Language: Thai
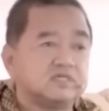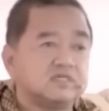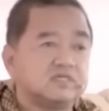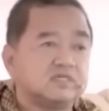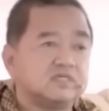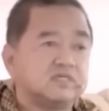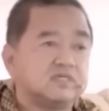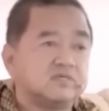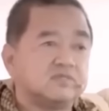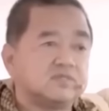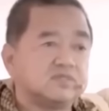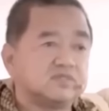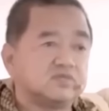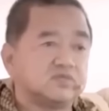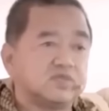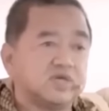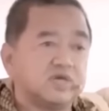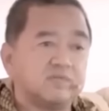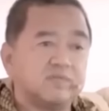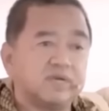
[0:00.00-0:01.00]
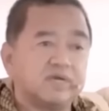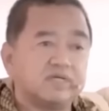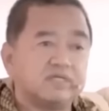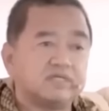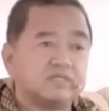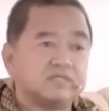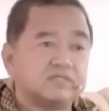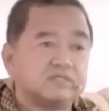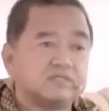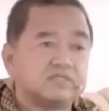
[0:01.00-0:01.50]
คือพระโสดา
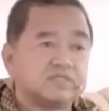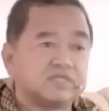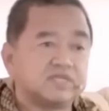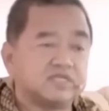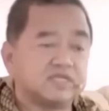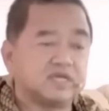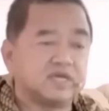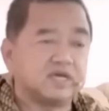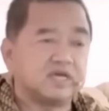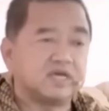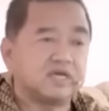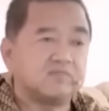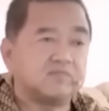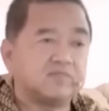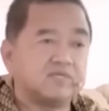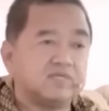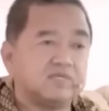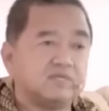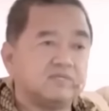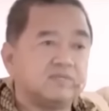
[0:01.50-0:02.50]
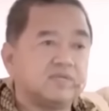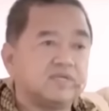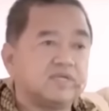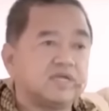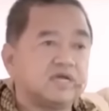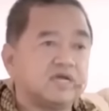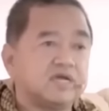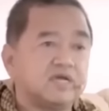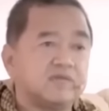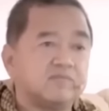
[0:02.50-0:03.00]
บันสกิทาคามี
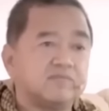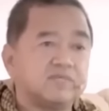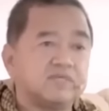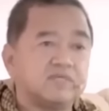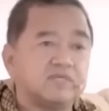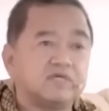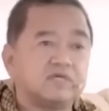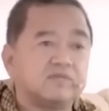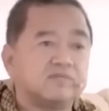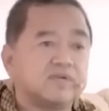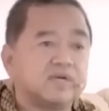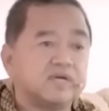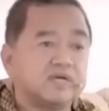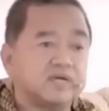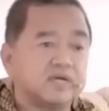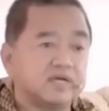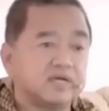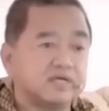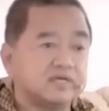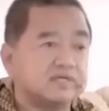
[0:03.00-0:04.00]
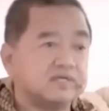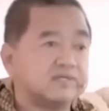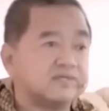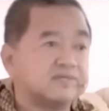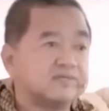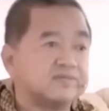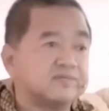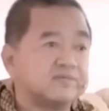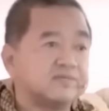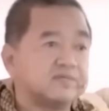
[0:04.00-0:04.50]
พระนาคามี แล้วก็พระอรหัน
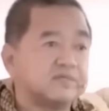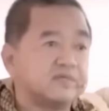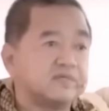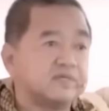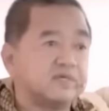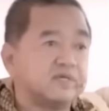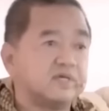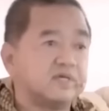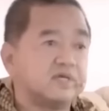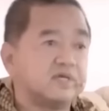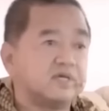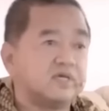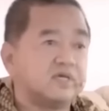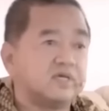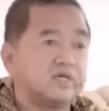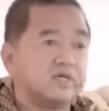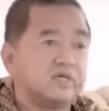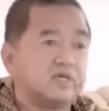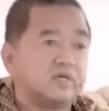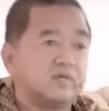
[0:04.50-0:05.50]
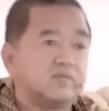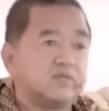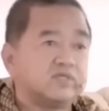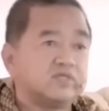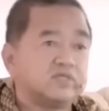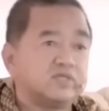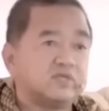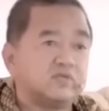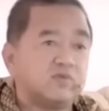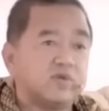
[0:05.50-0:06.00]
ต์
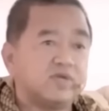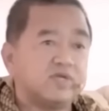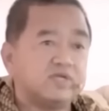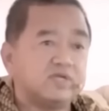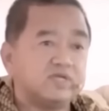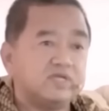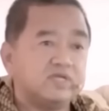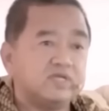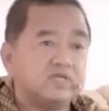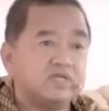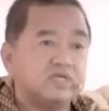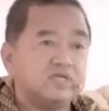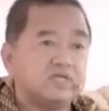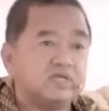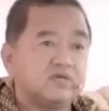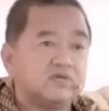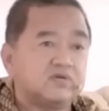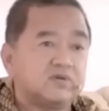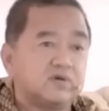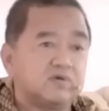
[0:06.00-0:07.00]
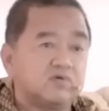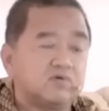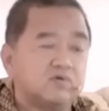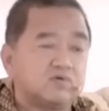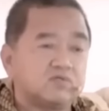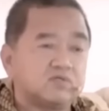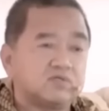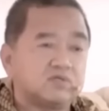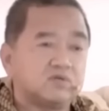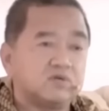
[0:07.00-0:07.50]
เพราะฉะนั้นวันนี้เรา
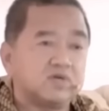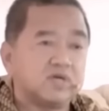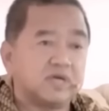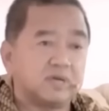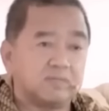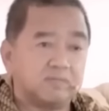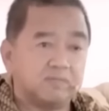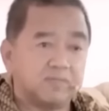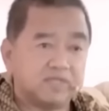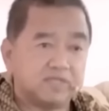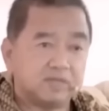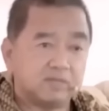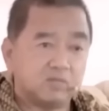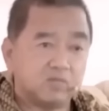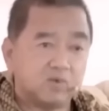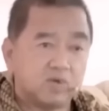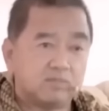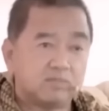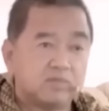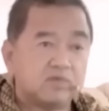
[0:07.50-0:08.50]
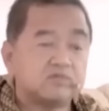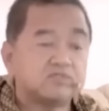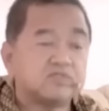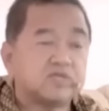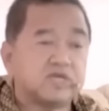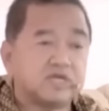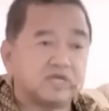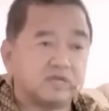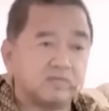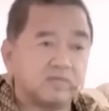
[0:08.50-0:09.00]
คงจะต้องกลับมาทำความ
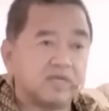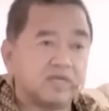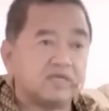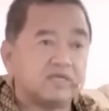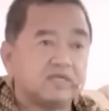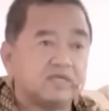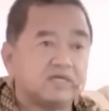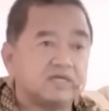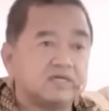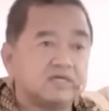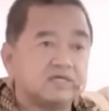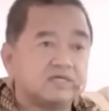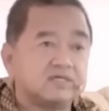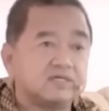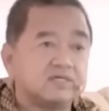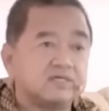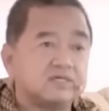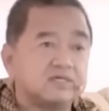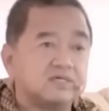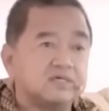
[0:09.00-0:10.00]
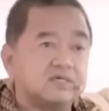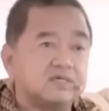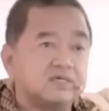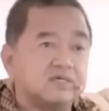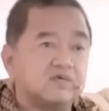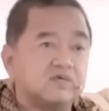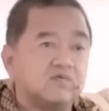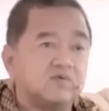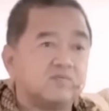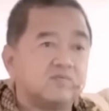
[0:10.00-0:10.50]
เข้าใจกันใหม่แล้วล่ะ
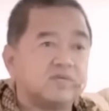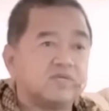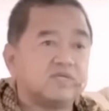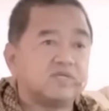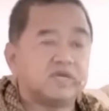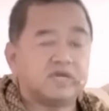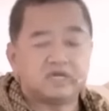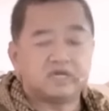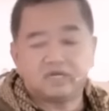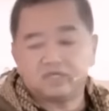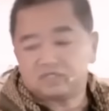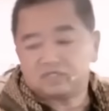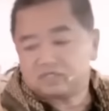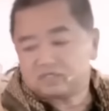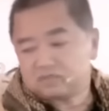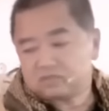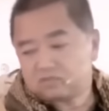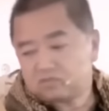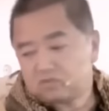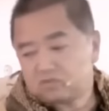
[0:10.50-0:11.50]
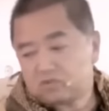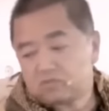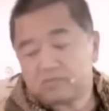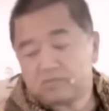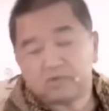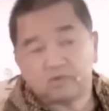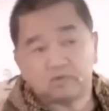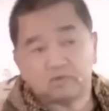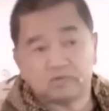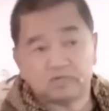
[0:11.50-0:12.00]
ว่าปัญญาการตรัสรู้
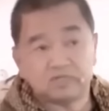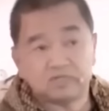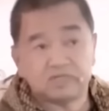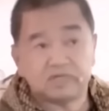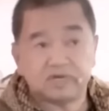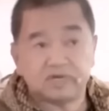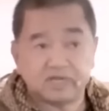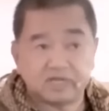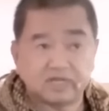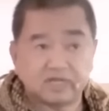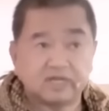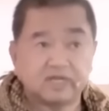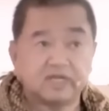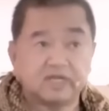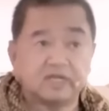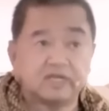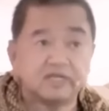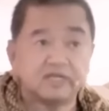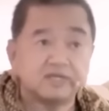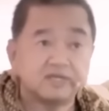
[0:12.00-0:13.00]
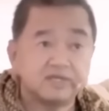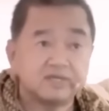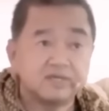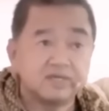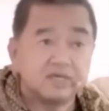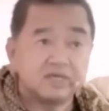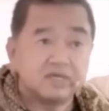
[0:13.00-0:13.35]
ของพระองค์คืออะไรกันแน่